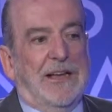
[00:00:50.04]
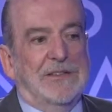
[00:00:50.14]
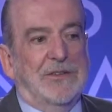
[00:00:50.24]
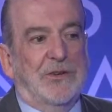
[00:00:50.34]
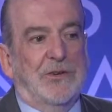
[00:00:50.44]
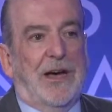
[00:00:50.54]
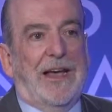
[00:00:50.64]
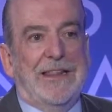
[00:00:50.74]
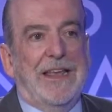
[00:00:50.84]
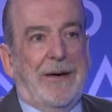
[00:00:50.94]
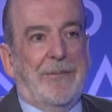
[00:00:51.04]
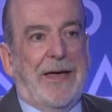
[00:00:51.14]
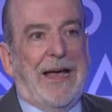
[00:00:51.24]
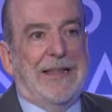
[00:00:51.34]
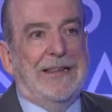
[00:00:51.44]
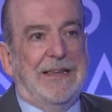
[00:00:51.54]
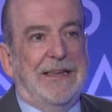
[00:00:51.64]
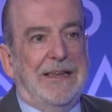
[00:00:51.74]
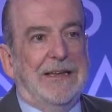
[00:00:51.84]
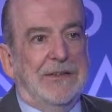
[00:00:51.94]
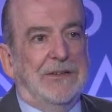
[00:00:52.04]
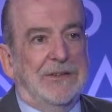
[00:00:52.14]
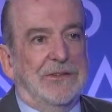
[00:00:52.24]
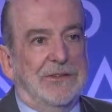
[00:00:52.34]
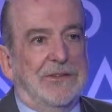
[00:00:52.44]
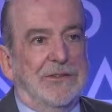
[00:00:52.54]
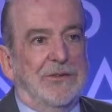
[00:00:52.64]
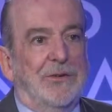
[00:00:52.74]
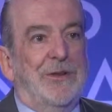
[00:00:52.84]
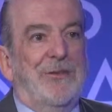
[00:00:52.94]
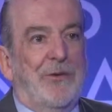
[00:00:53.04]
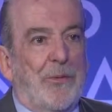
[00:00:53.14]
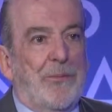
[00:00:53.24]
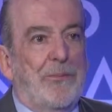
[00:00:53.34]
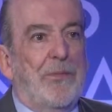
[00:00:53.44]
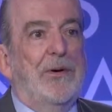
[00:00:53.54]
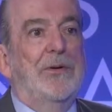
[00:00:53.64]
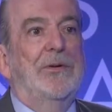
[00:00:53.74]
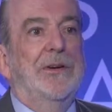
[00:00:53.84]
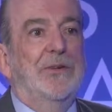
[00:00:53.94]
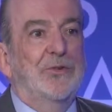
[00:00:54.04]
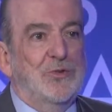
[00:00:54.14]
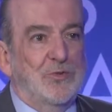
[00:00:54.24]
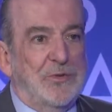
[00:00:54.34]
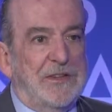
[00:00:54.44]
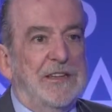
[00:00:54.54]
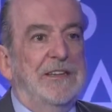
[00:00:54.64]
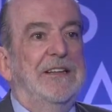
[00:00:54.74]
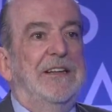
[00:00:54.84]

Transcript: à ce que, année après année, euh, euh, le développement et le soutien